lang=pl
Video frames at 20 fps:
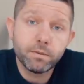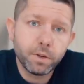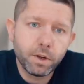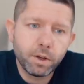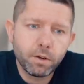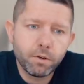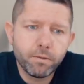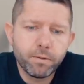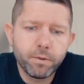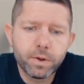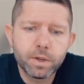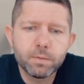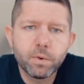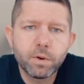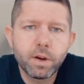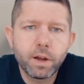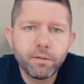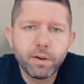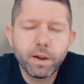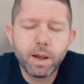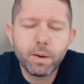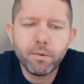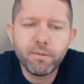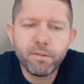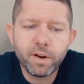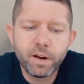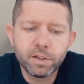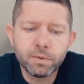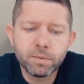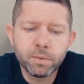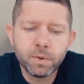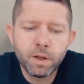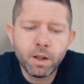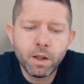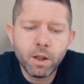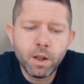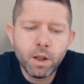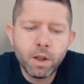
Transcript: wyniku Facebooka wyhamowaliśmy,